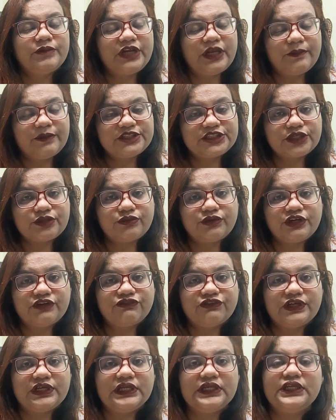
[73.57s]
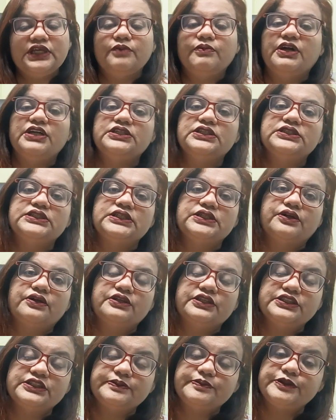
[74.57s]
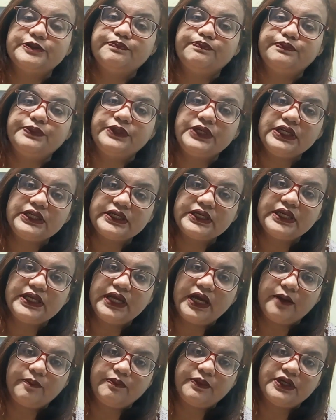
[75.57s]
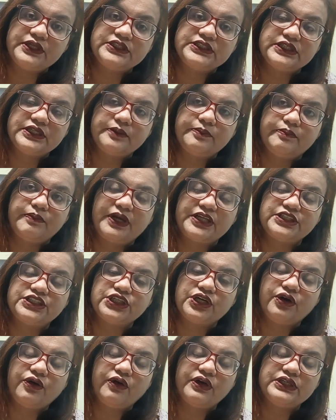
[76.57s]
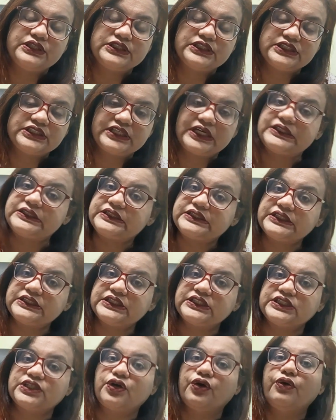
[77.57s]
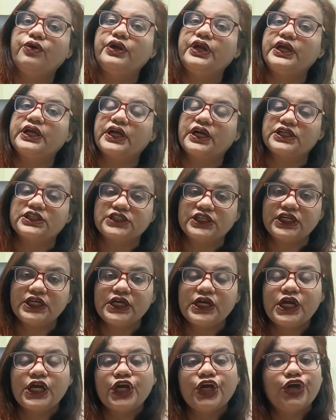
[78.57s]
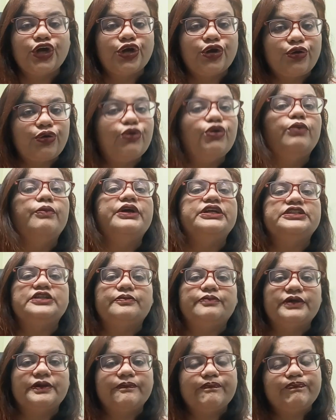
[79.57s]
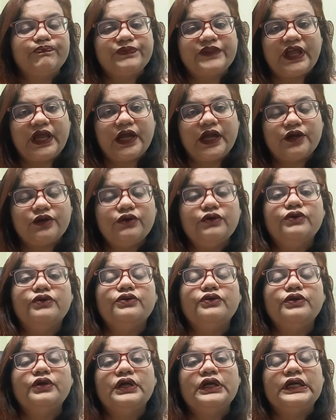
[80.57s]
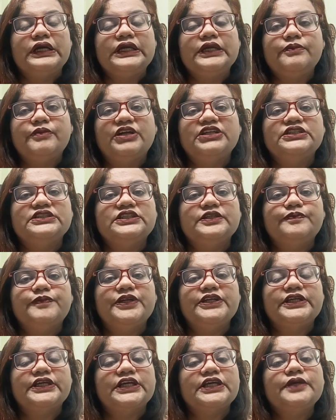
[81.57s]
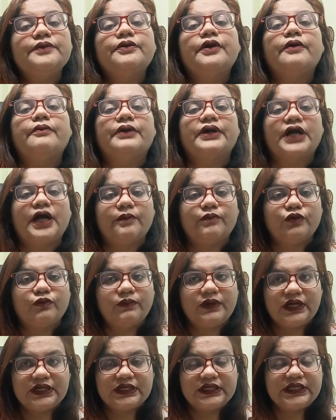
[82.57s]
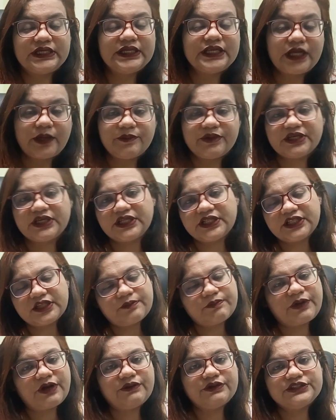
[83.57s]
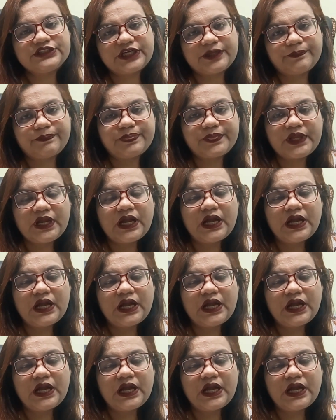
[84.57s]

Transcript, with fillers: মেলামেশা করে ফেলেন ইমার্জেন্সি কন্ট্রাসেপটিভ পিল খেলে আপনার যে বাচ্চা হওয়ার যে চান্সটা সেটা অনেকাংশে কমে যাবে এখন ইমার্জেন্সি পিলটা কীভাবে খাবো বা কী নামে কিনতে পাওয়া যায়